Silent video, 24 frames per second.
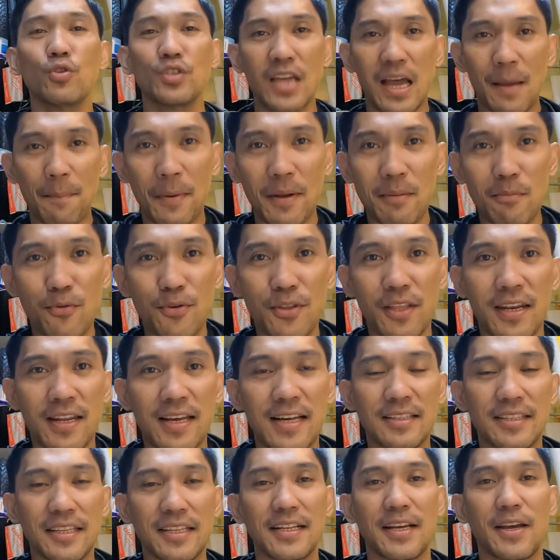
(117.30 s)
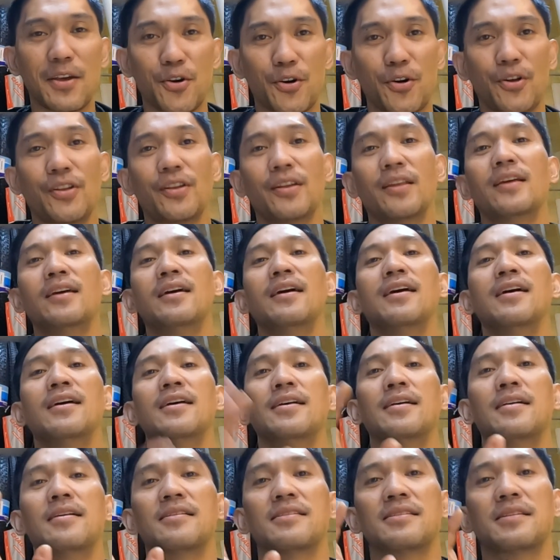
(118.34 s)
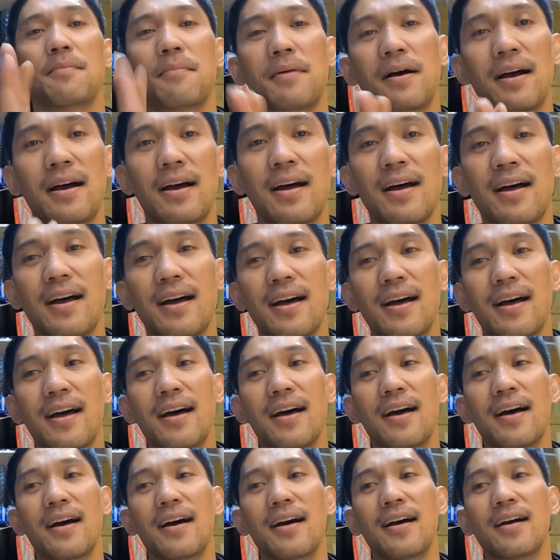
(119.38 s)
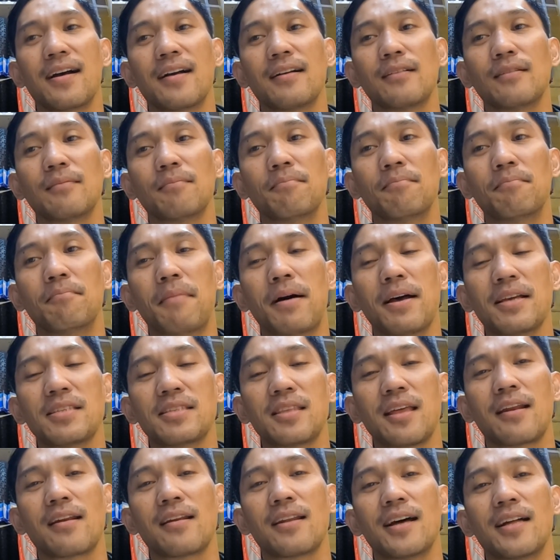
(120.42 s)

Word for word: pag-usapan muna natin ngayon sa mga master